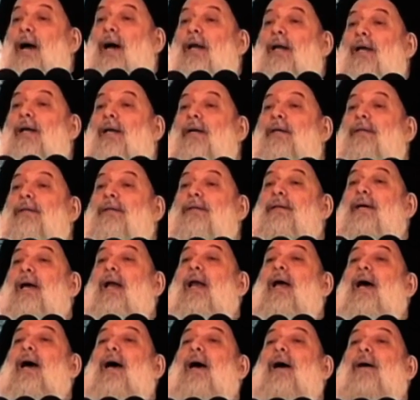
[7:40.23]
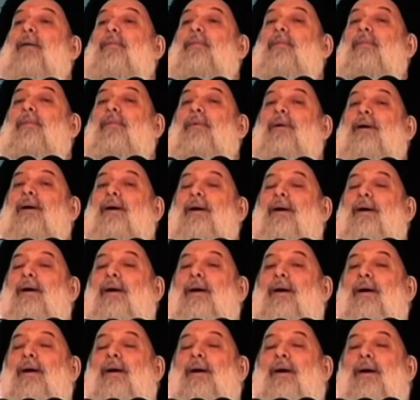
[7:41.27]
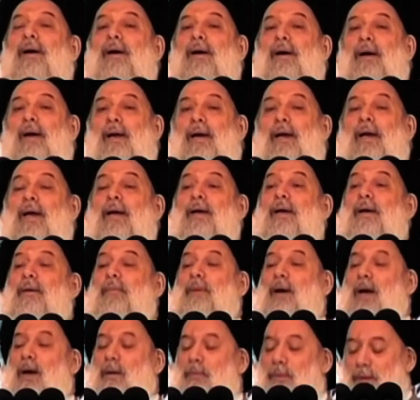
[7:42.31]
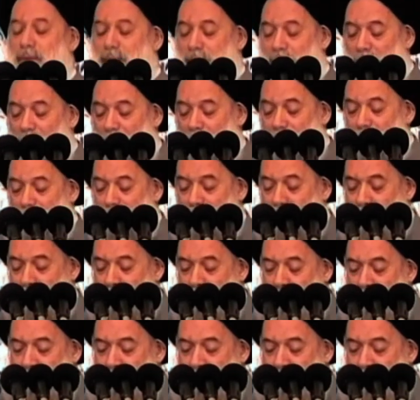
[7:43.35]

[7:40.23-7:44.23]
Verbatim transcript: عليه السلام إلى الإمام الصادق